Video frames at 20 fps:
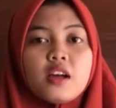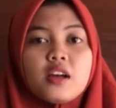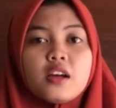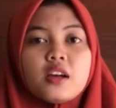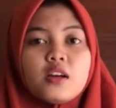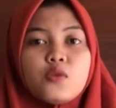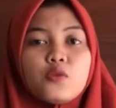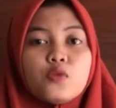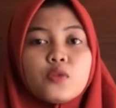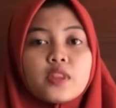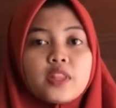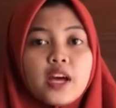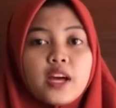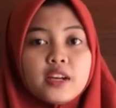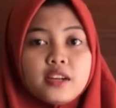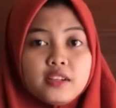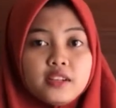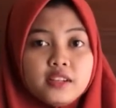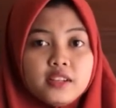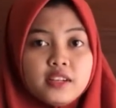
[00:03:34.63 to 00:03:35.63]
hutan,
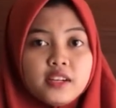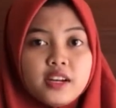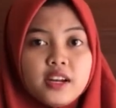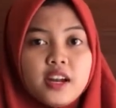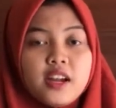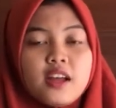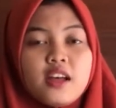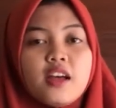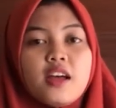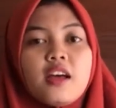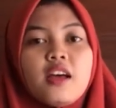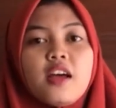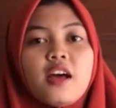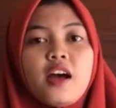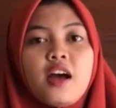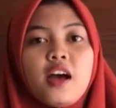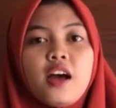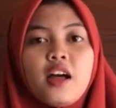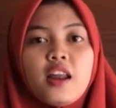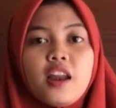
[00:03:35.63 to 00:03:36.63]

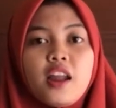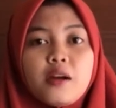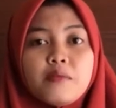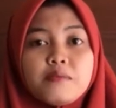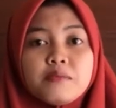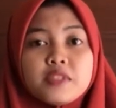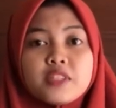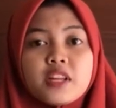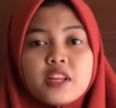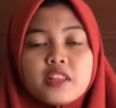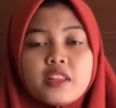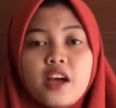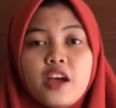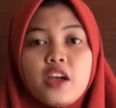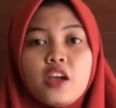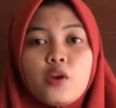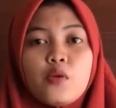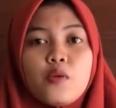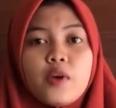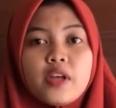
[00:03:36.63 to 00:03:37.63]
alam, serta
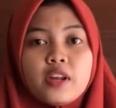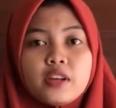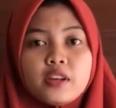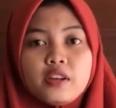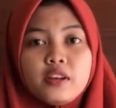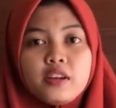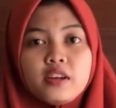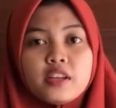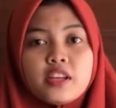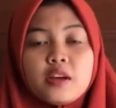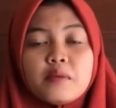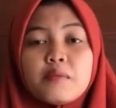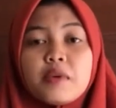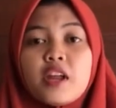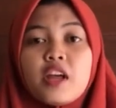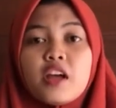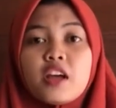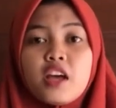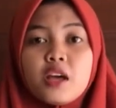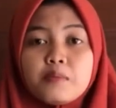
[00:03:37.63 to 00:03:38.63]
hewan yang
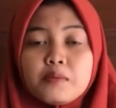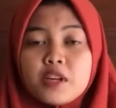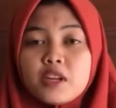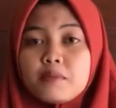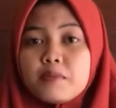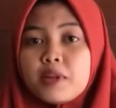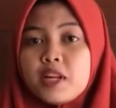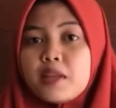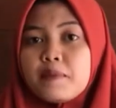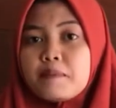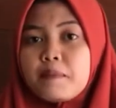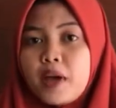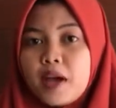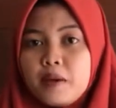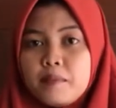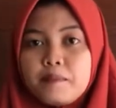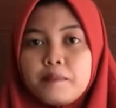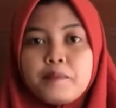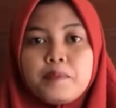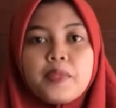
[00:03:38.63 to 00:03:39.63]
beragam dan melimpah.
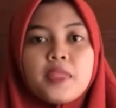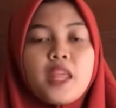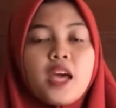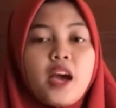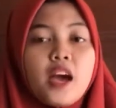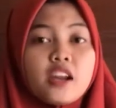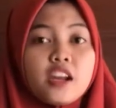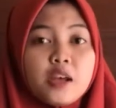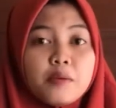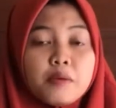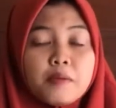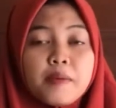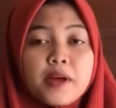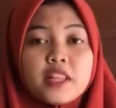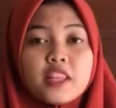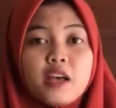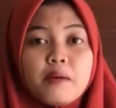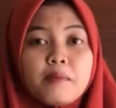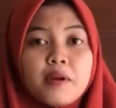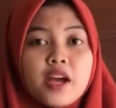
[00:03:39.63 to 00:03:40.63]
Ada
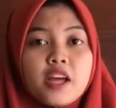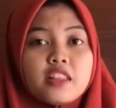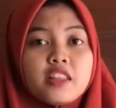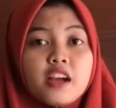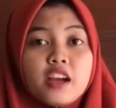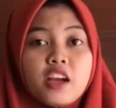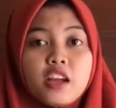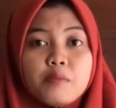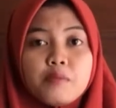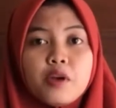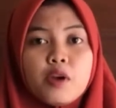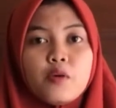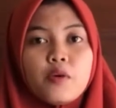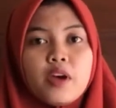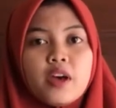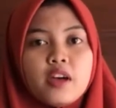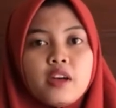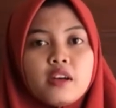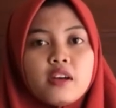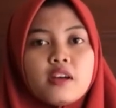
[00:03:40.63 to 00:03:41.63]
pepatah mengatakan bahwa
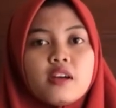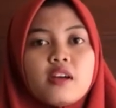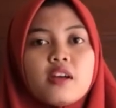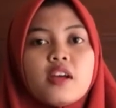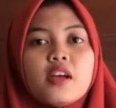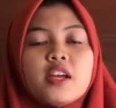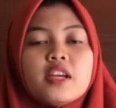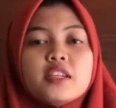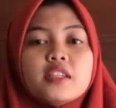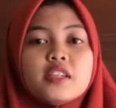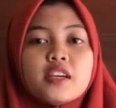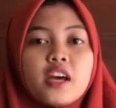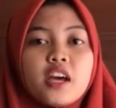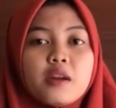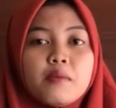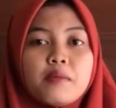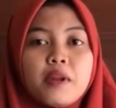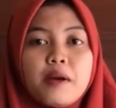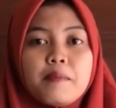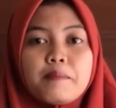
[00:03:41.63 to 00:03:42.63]
dengan
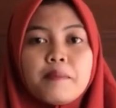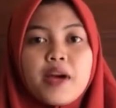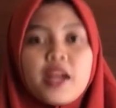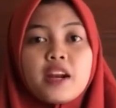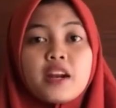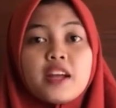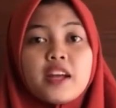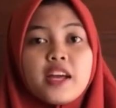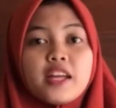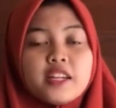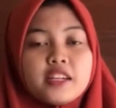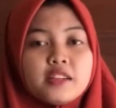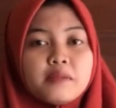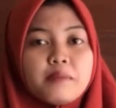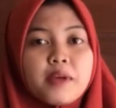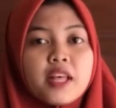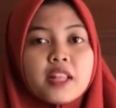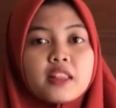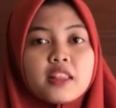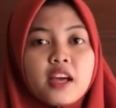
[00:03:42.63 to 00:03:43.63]
melampangkan
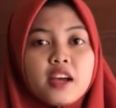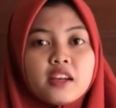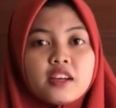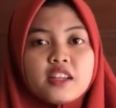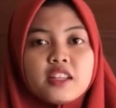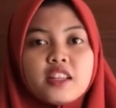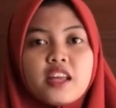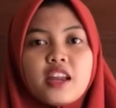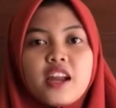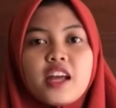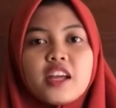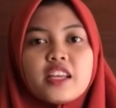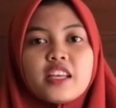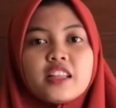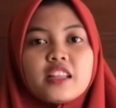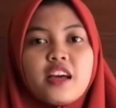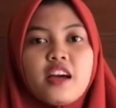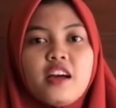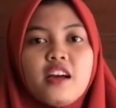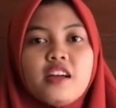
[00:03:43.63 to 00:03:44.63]
datang di tanah
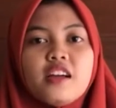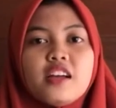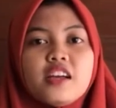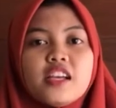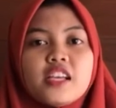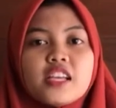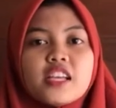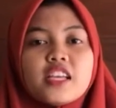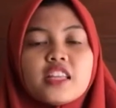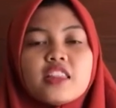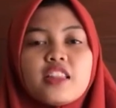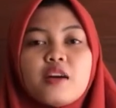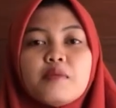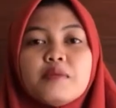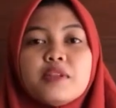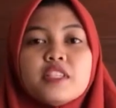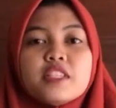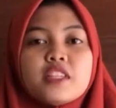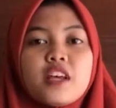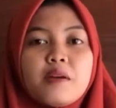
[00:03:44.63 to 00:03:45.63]
kita, kita
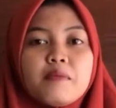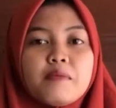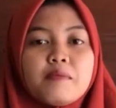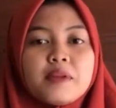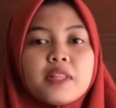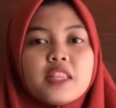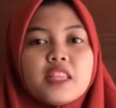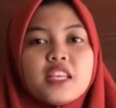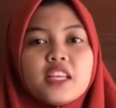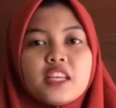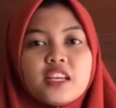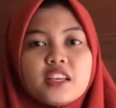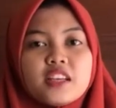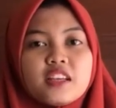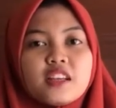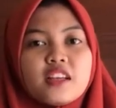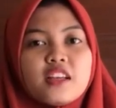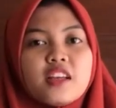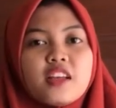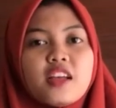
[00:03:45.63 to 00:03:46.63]
bisa memetik
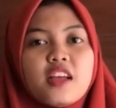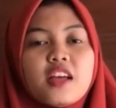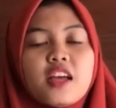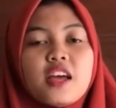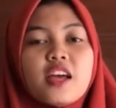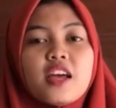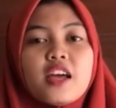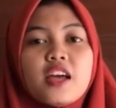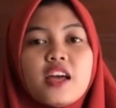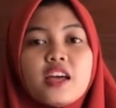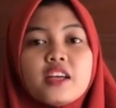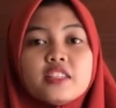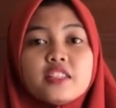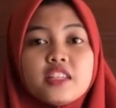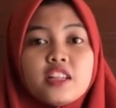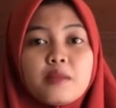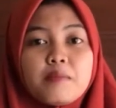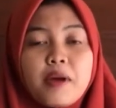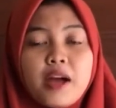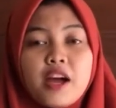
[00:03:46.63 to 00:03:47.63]
hasil
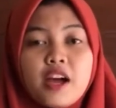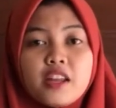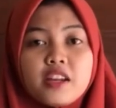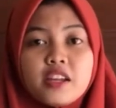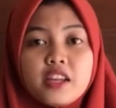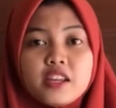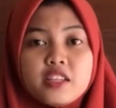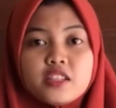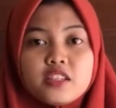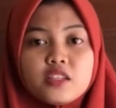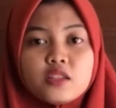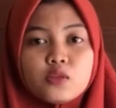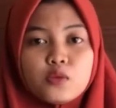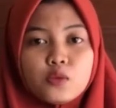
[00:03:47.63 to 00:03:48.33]
pangan dari situ.